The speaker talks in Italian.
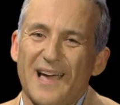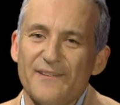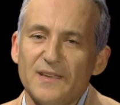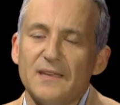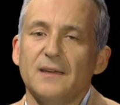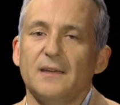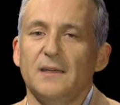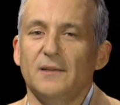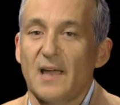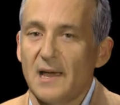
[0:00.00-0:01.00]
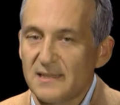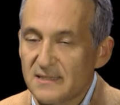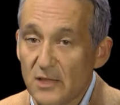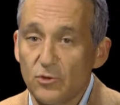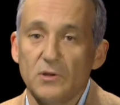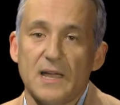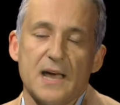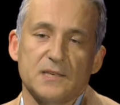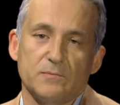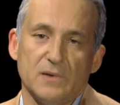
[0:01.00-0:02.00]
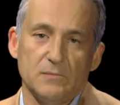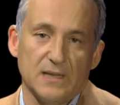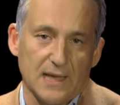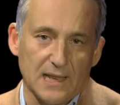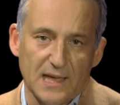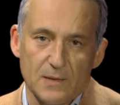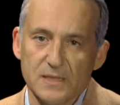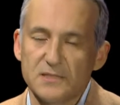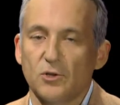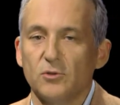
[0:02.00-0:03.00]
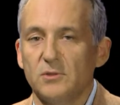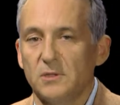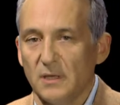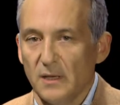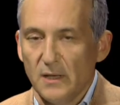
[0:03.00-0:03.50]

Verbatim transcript: avere Alessandro Gassman, Michaela Ramazzotti,